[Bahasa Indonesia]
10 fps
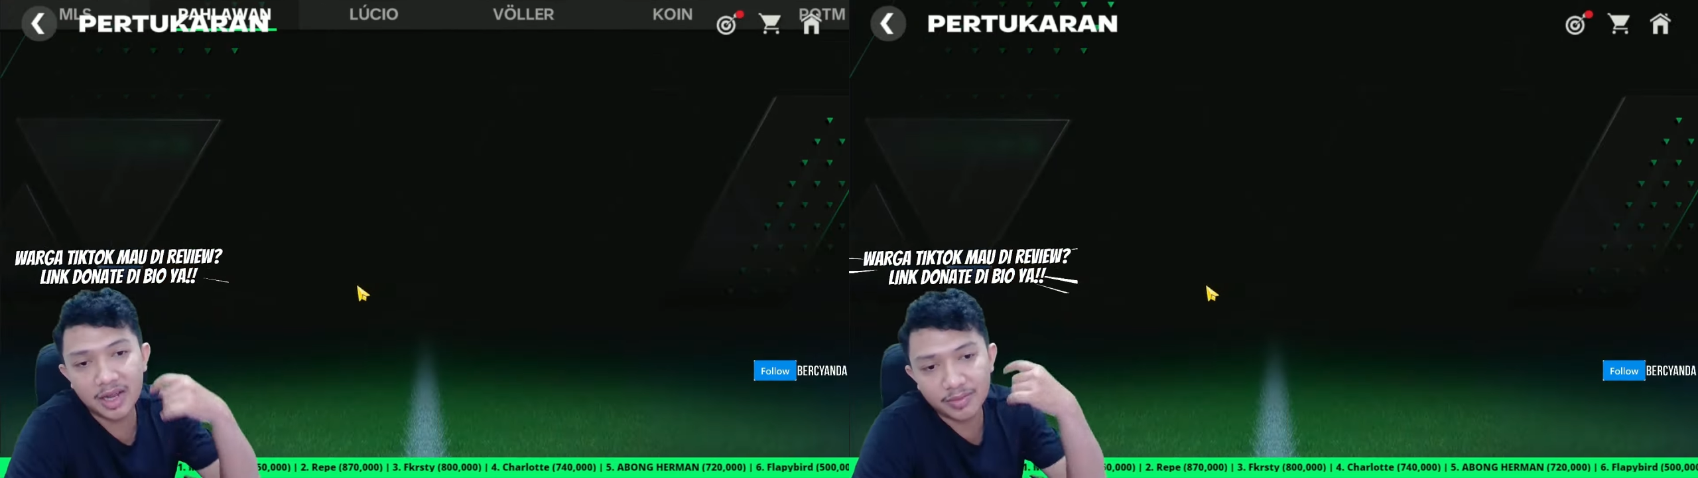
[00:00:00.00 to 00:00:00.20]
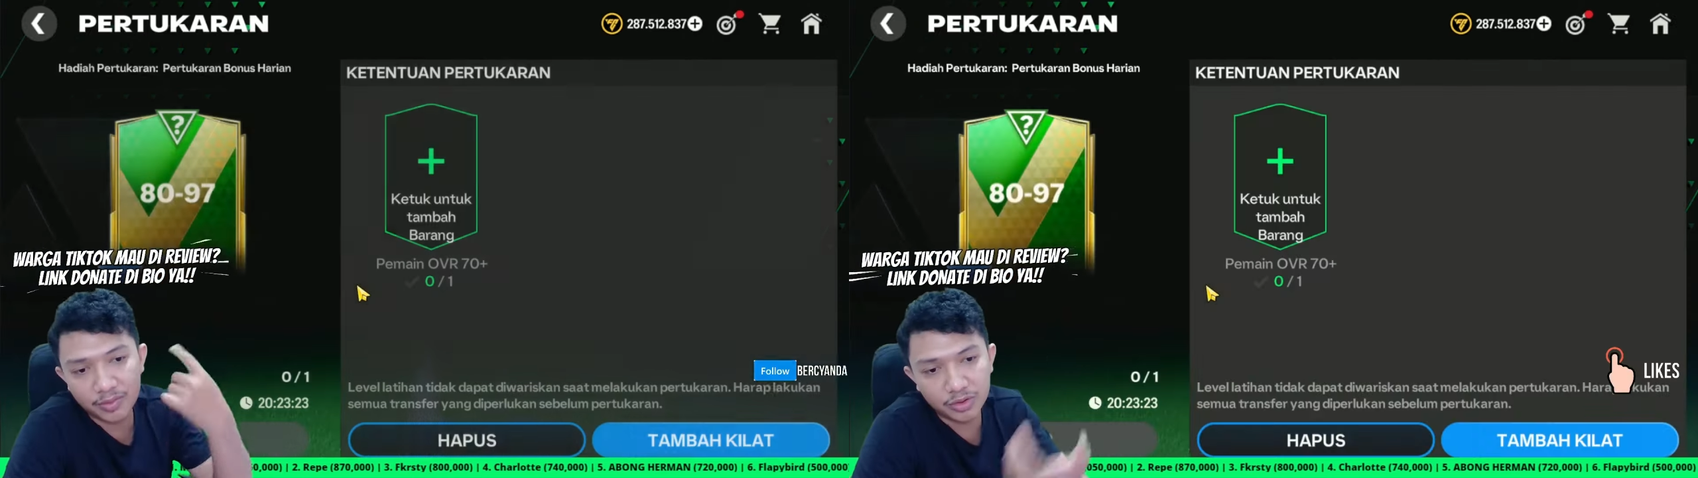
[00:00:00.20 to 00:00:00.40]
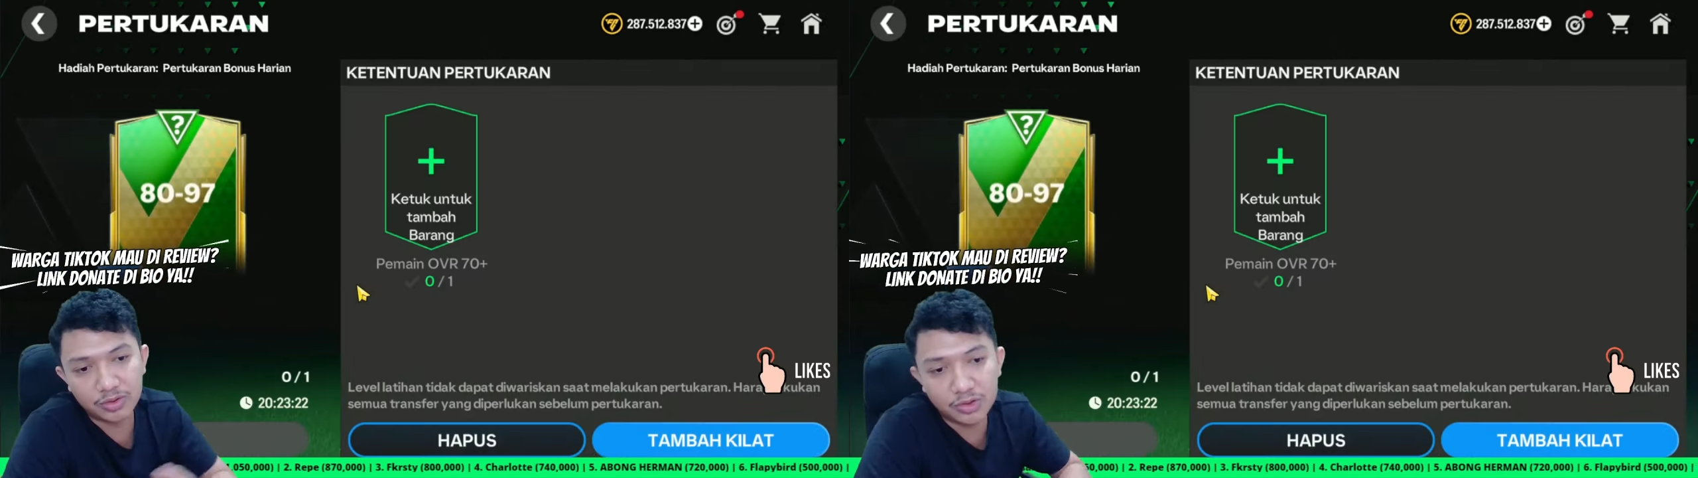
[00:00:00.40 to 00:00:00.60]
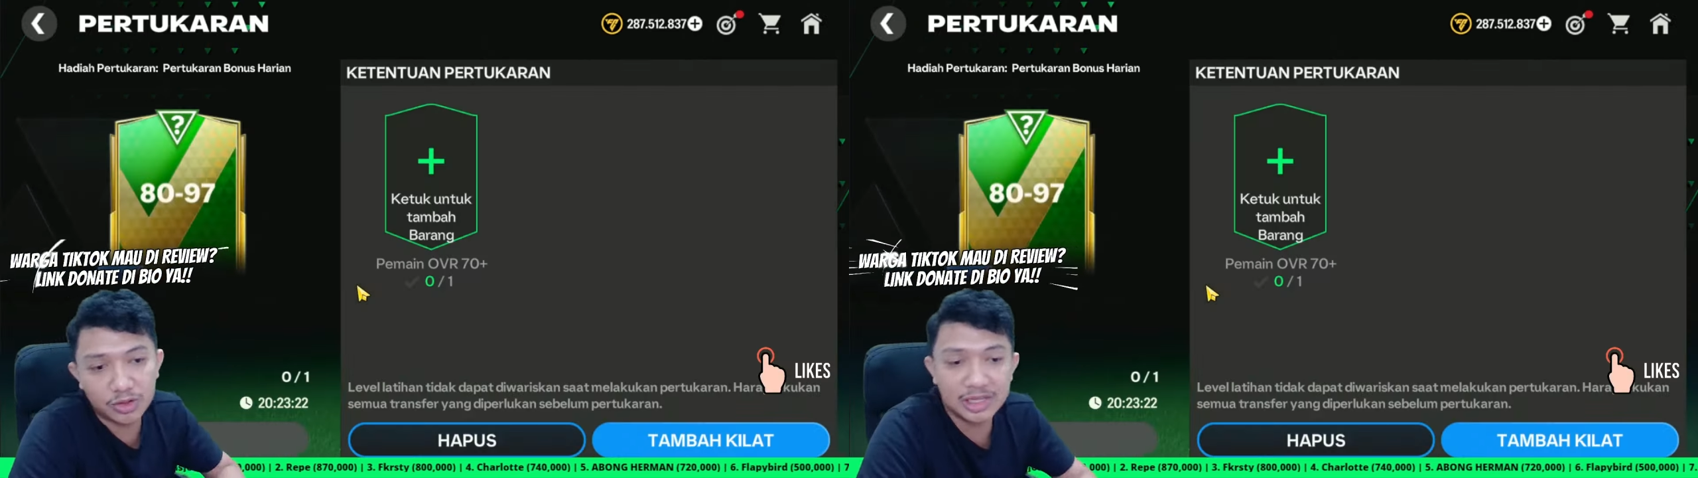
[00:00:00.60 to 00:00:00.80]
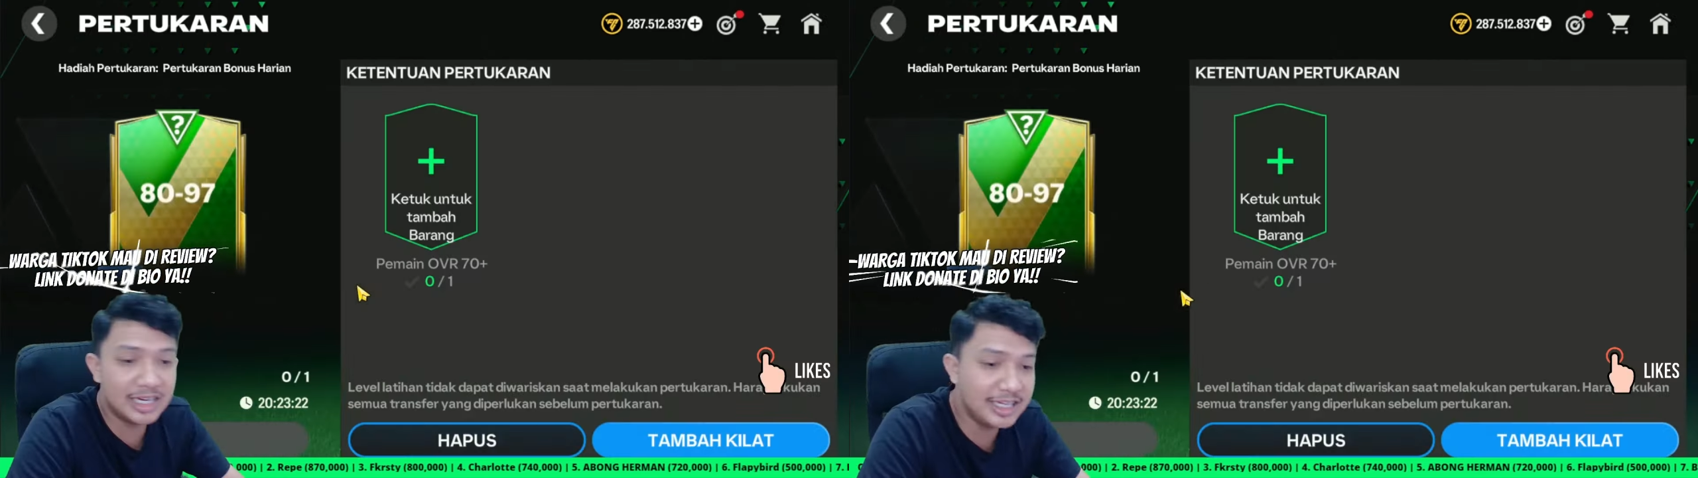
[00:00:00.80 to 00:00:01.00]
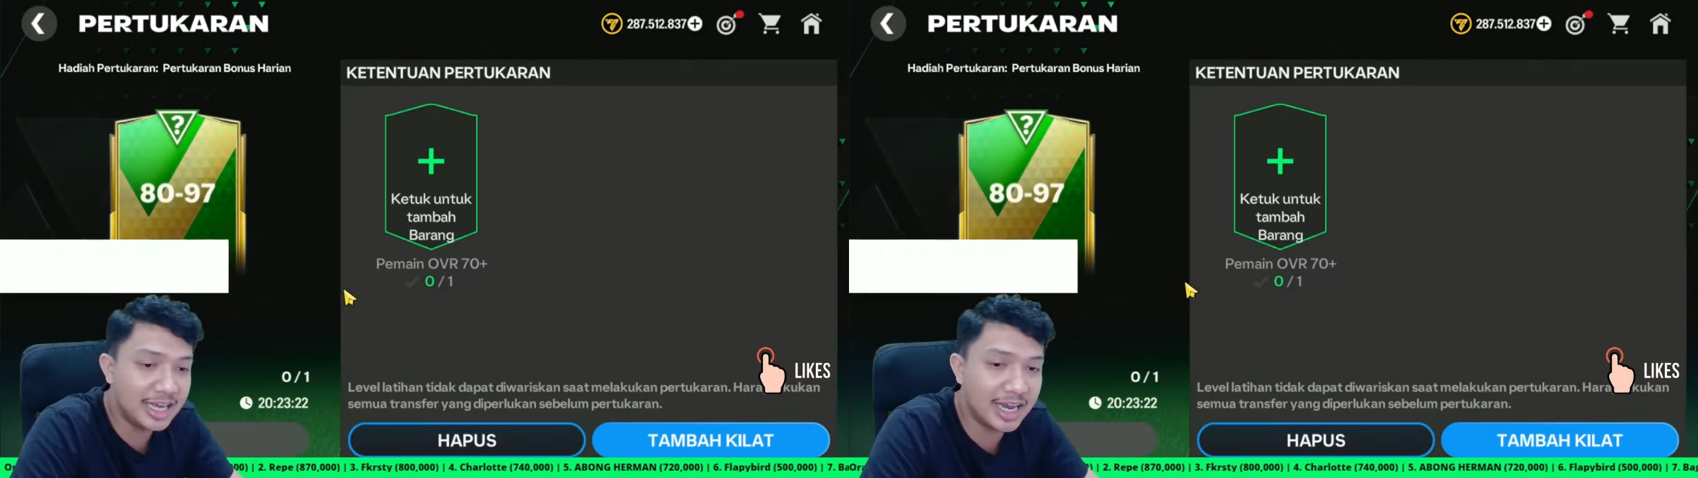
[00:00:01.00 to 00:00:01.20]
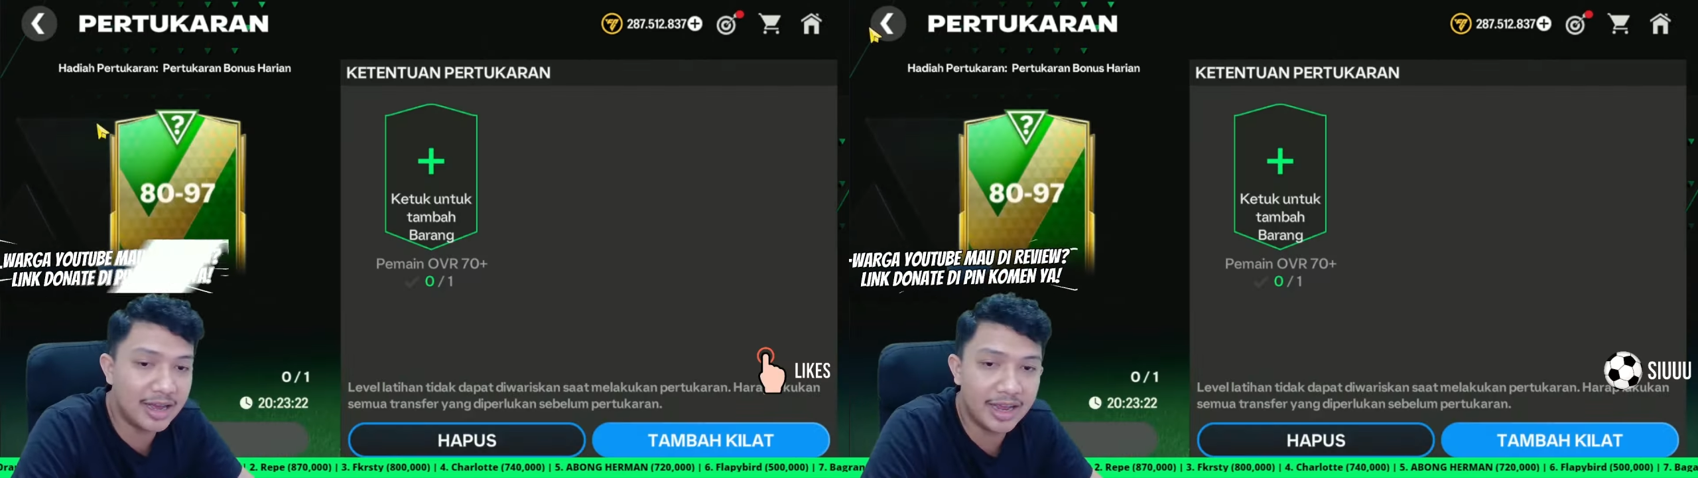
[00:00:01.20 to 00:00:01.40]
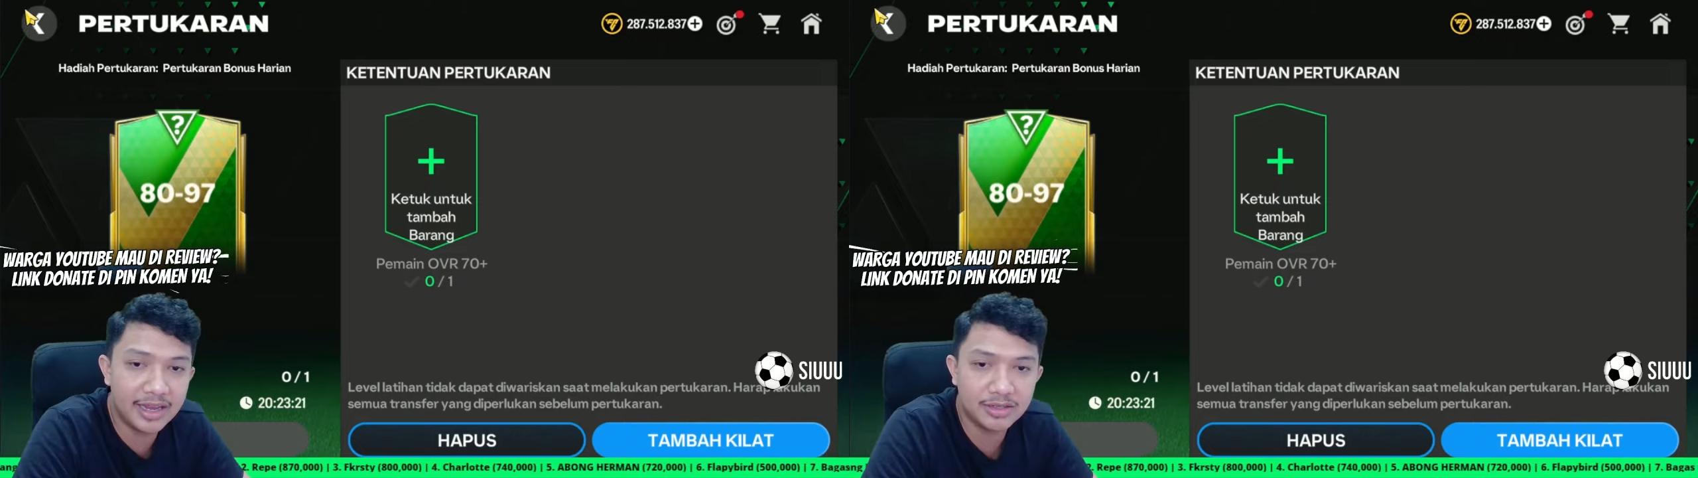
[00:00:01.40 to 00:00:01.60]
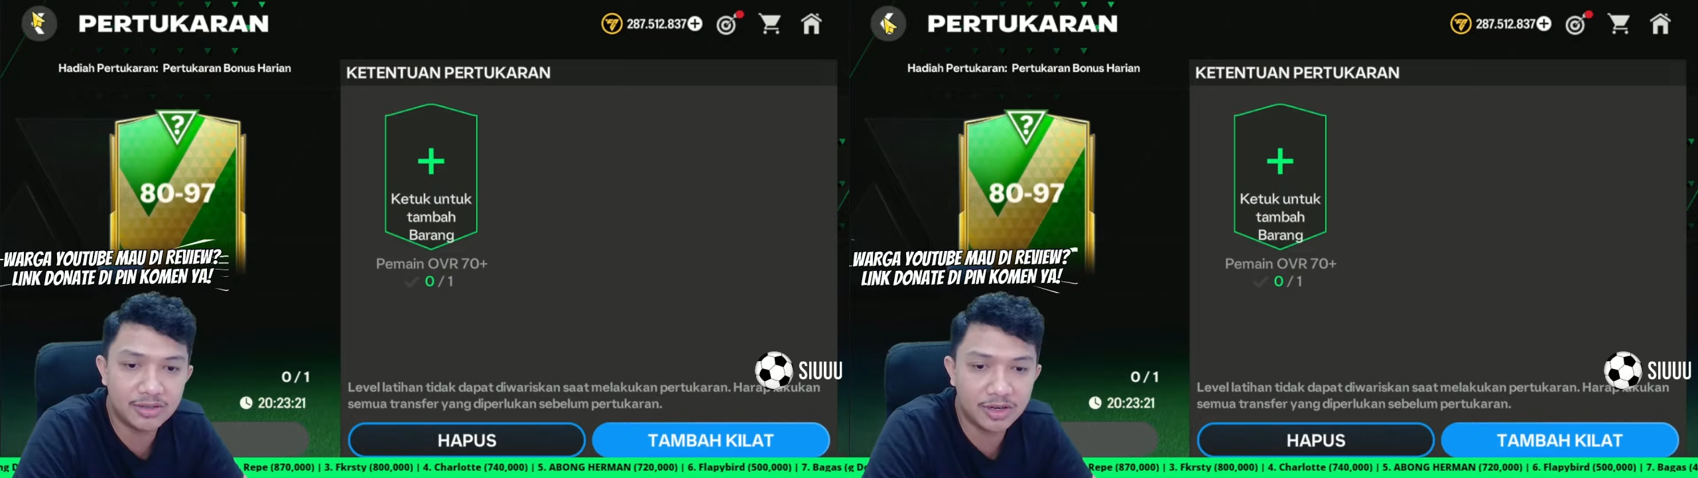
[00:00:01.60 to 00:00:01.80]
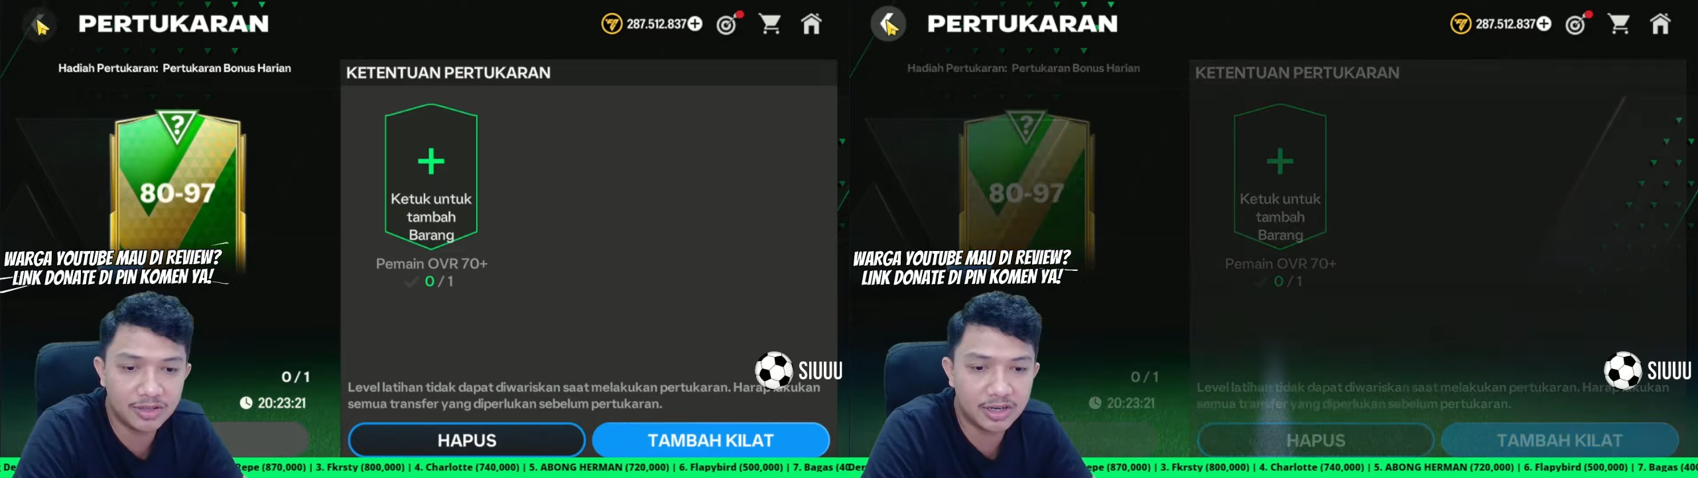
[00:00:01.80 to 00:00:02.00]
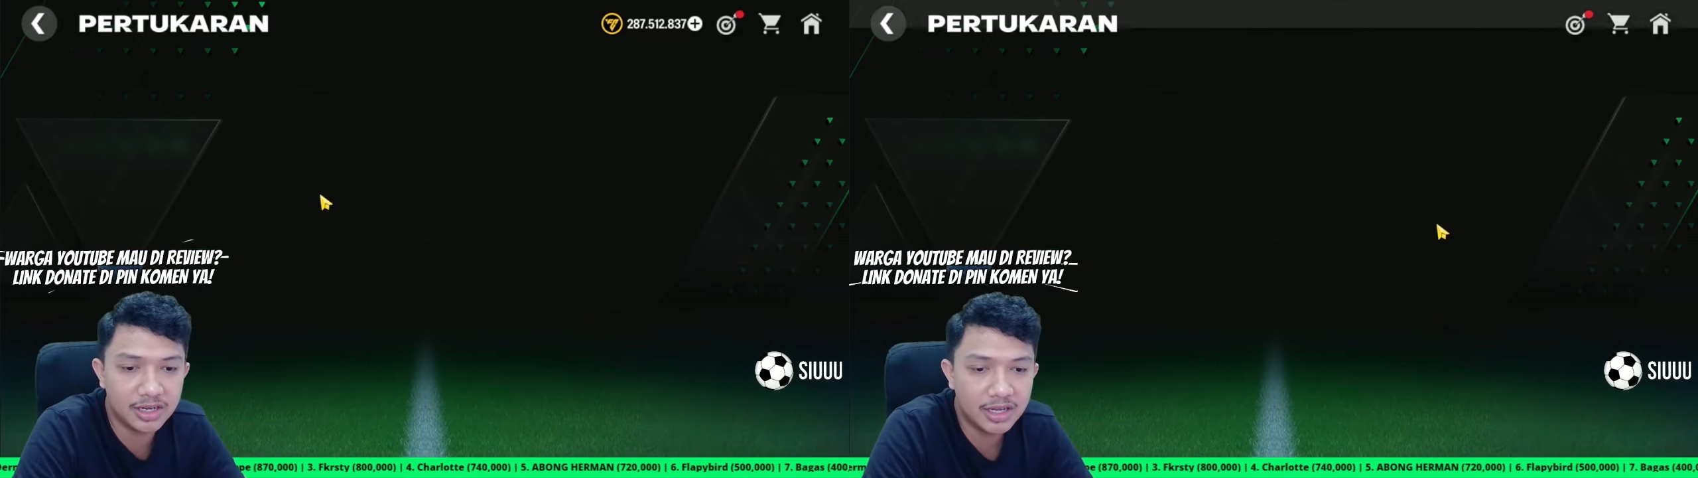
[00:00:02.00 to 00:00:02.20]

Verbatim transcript: puluh tujuh tadinya nggak eh sorry sorry